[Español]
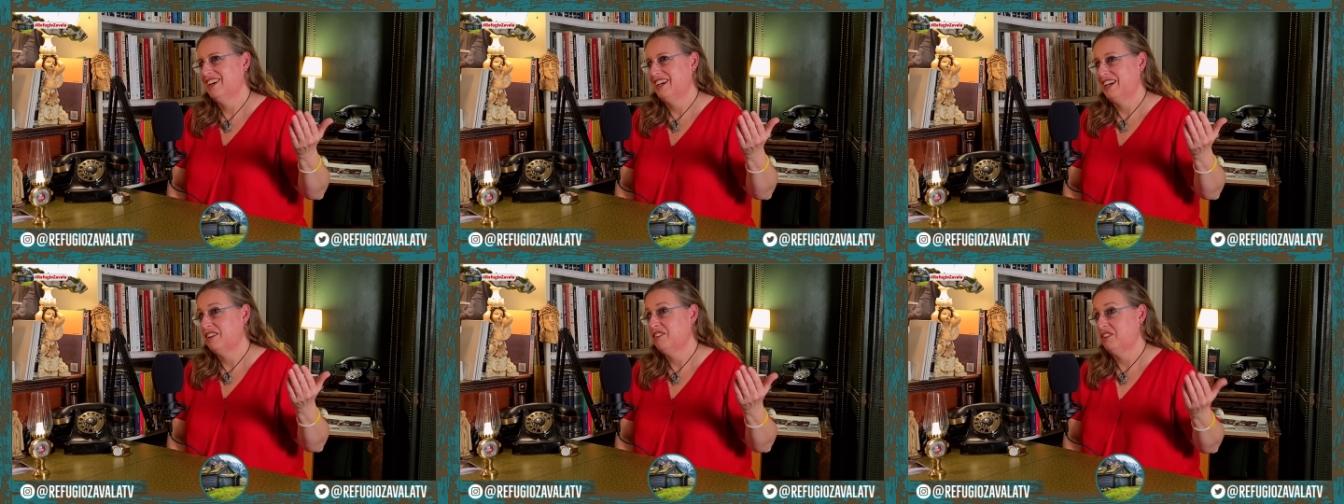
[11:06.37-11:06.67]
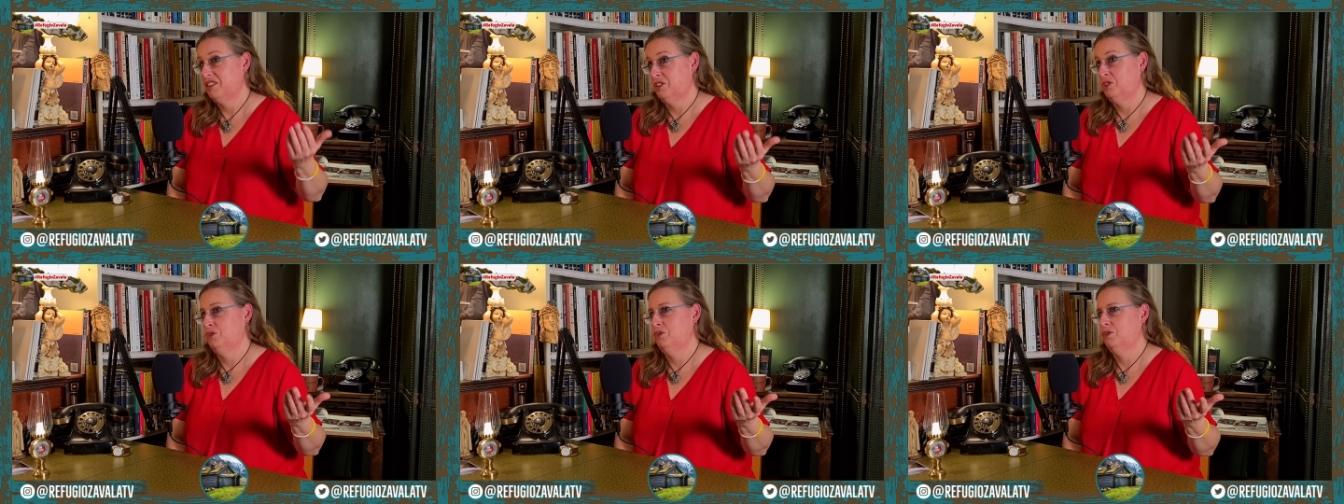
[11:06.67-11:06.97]
a
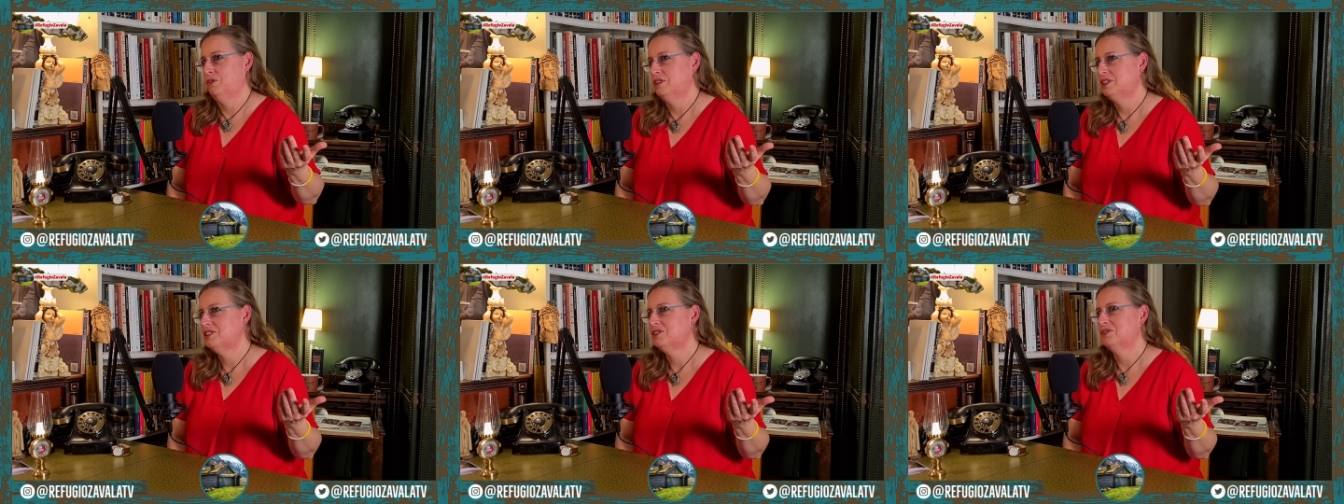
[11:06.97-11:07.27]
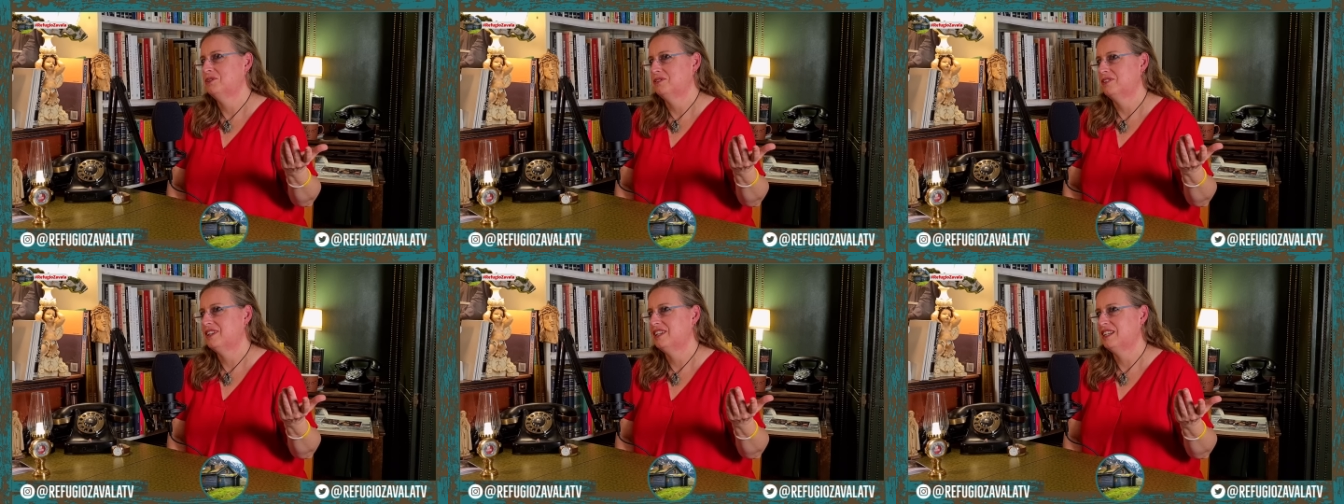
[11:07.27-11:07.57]
hacer todo
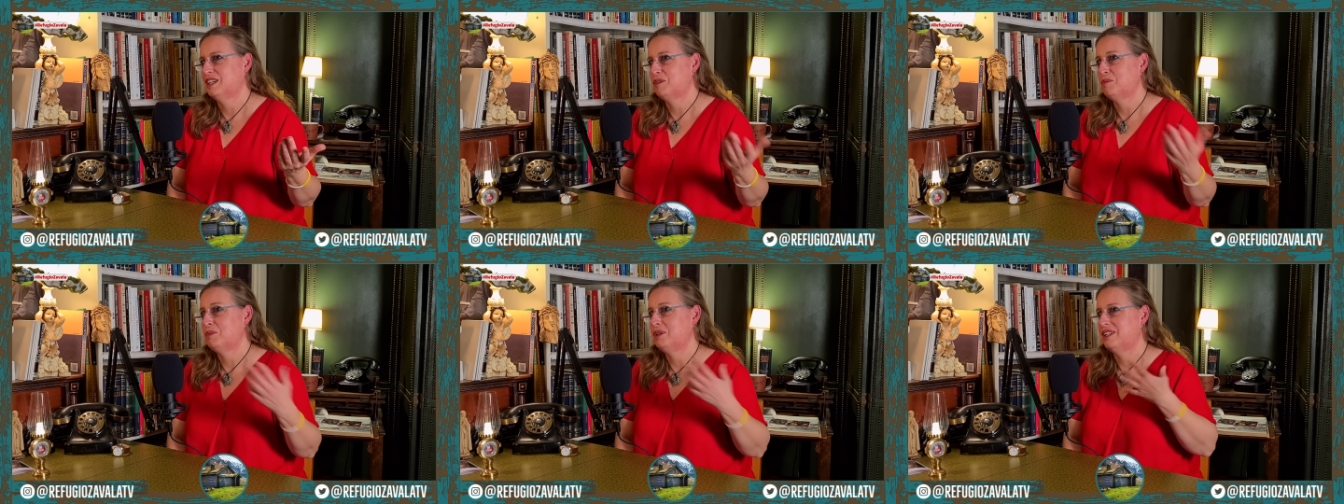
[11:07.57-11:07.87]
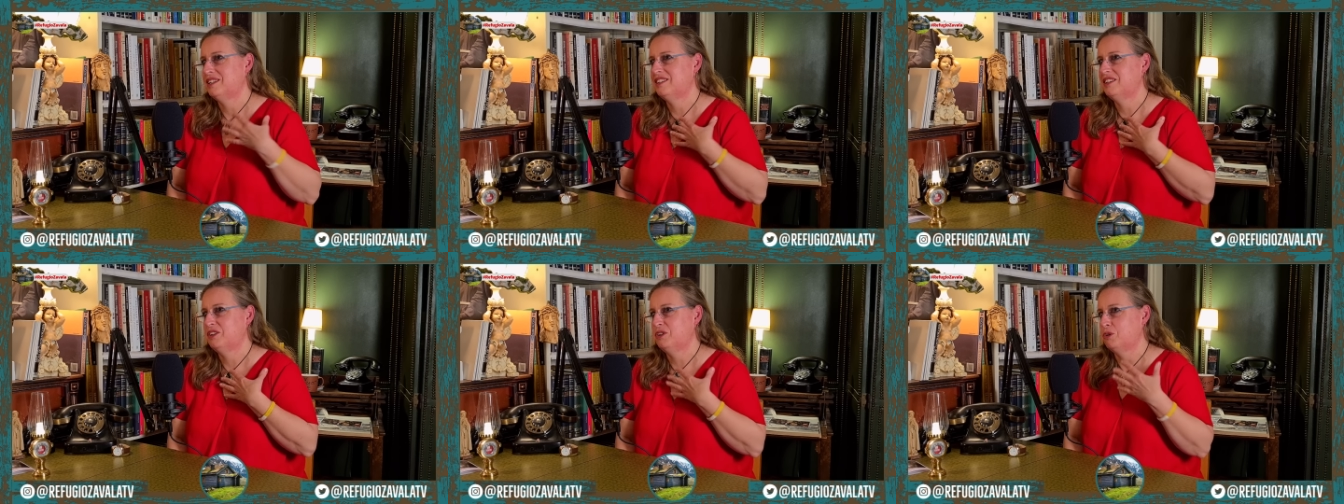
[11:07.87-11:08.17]
esto, que era mi
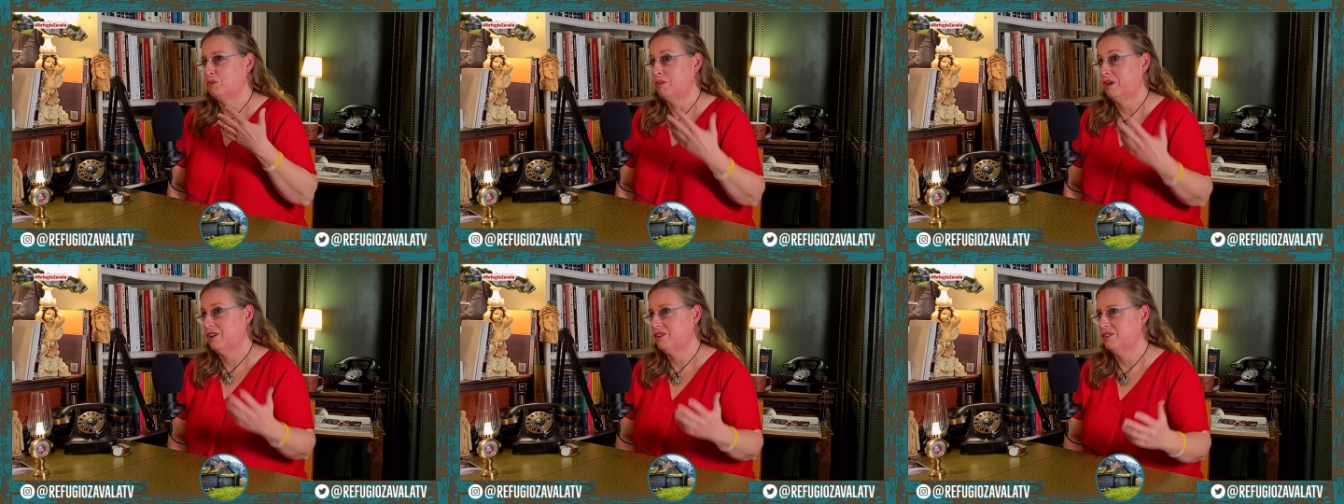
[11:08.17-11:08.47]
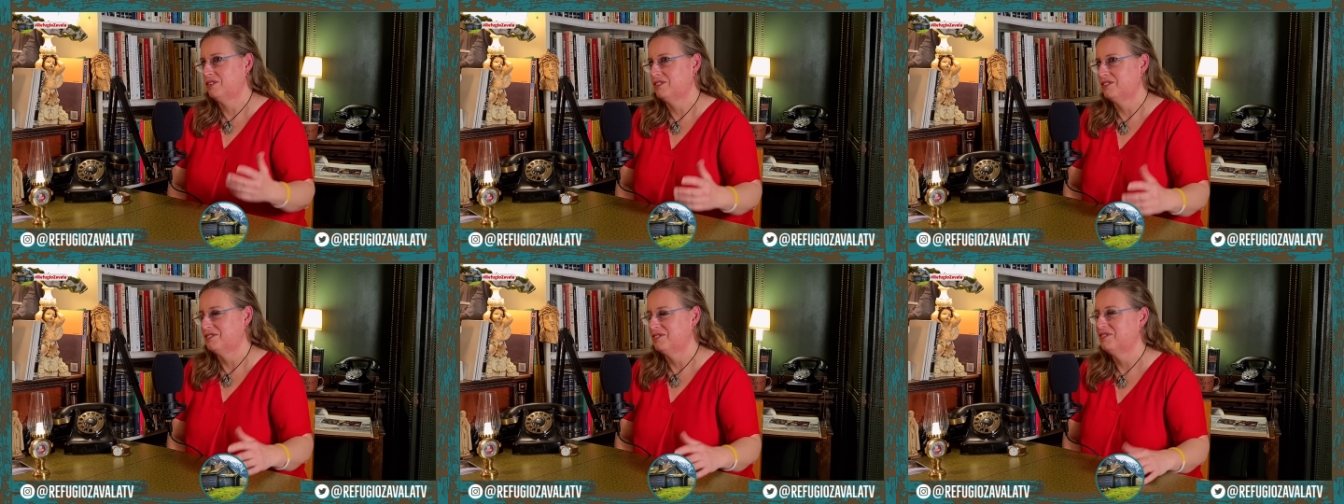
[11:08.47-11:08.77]
anterior
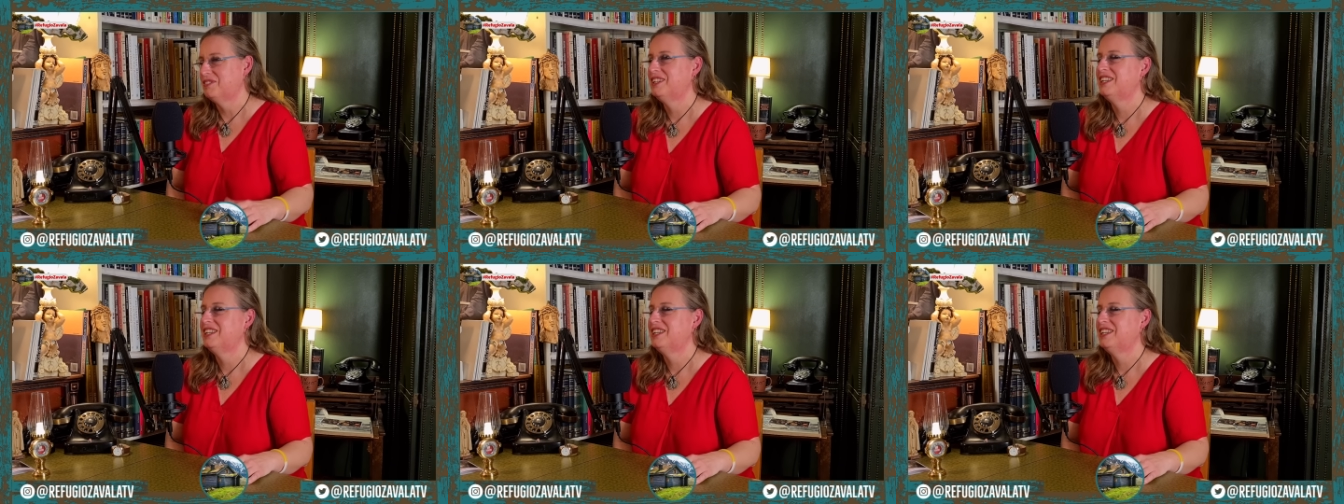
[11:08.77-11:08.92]
párroco,